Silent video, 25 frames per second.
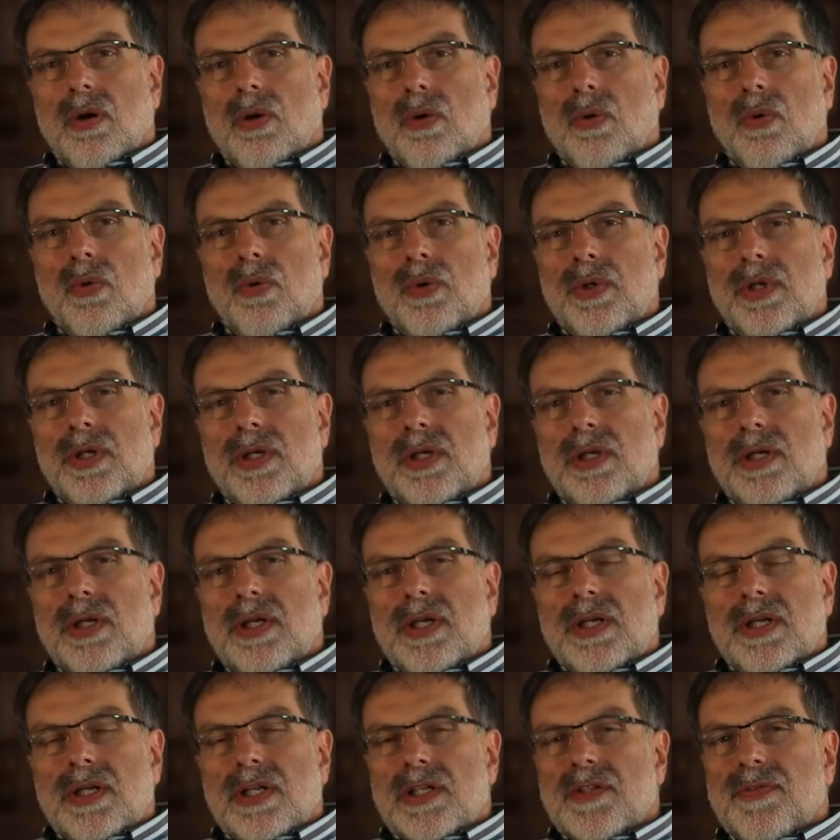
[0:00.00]
ohne
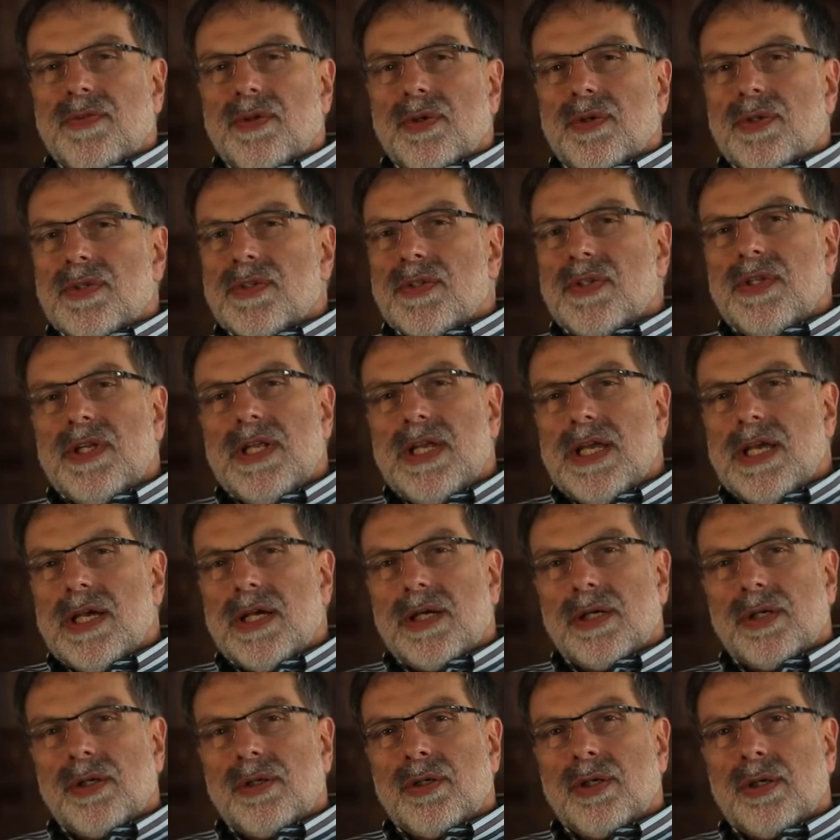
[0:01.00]
dass wir uns
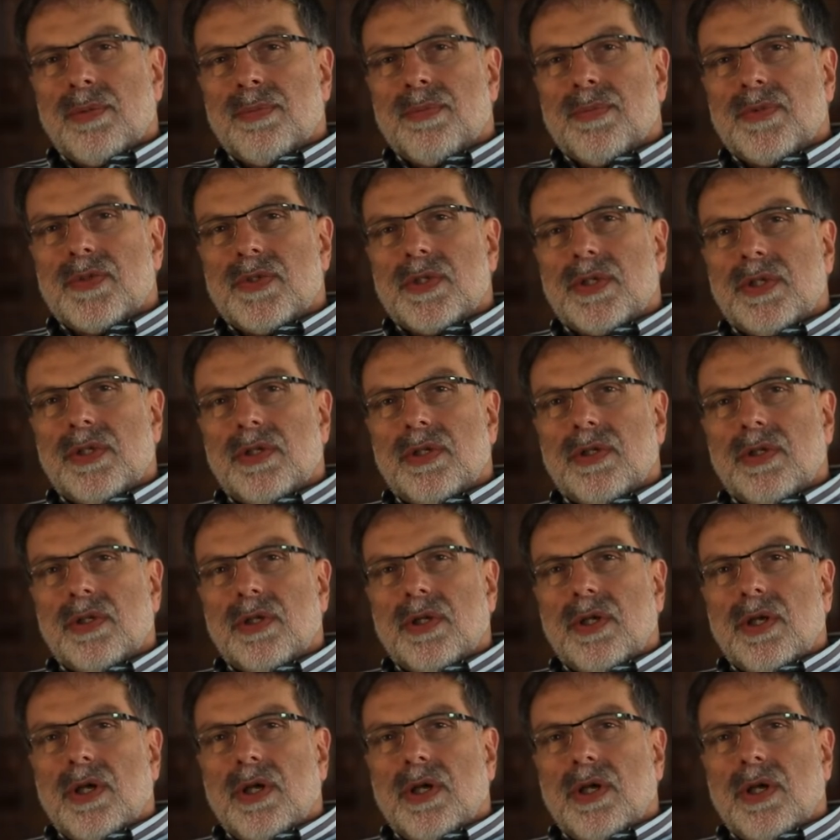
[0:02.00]
näher gekommen sind,